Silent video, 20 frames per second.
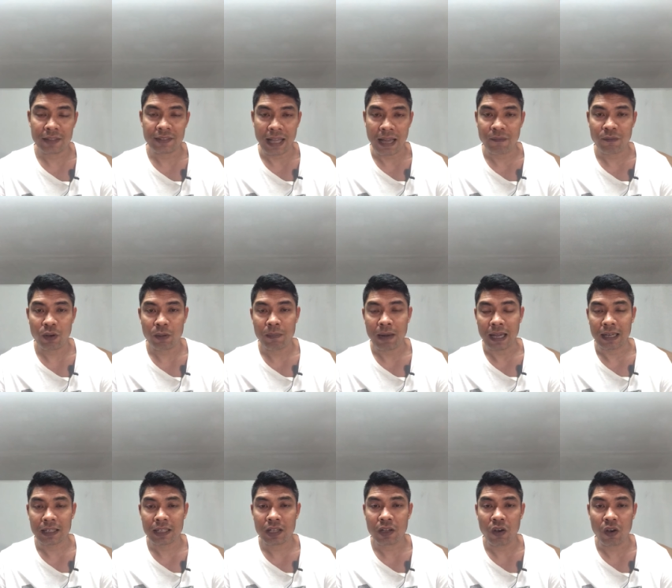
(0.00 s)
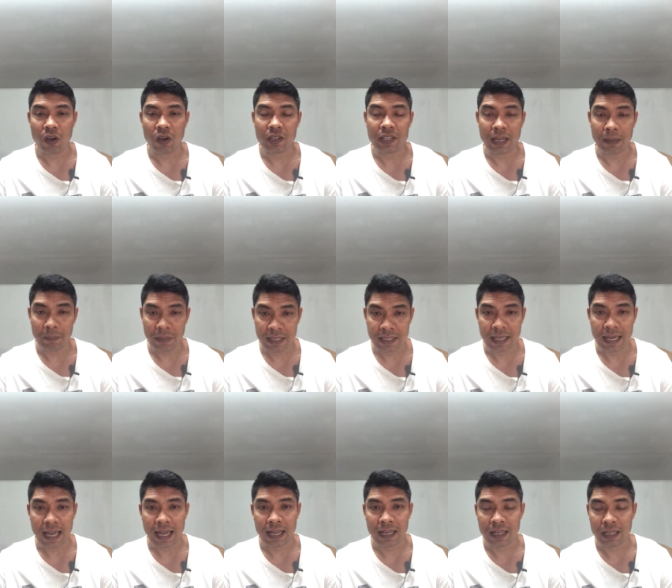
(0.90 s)
3 ฟอร์มหลังนี่ก็ยังไม่ช
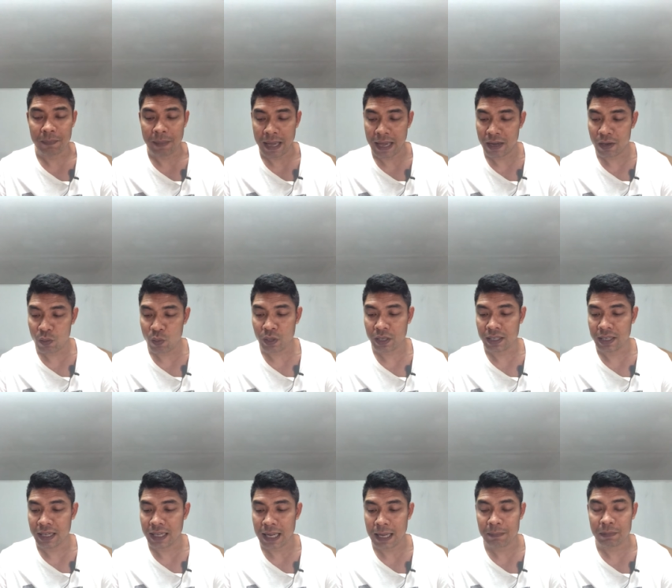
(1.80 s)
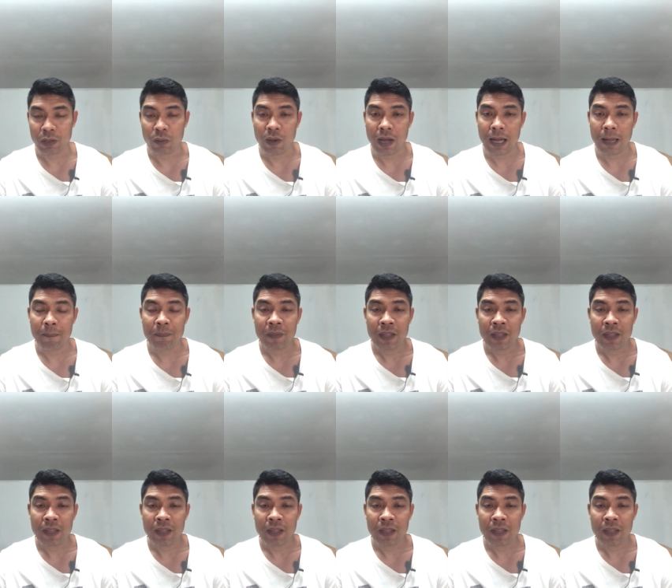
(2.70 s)
นะกันเลยแพ้รวดเลยนะครับ แต่ว่า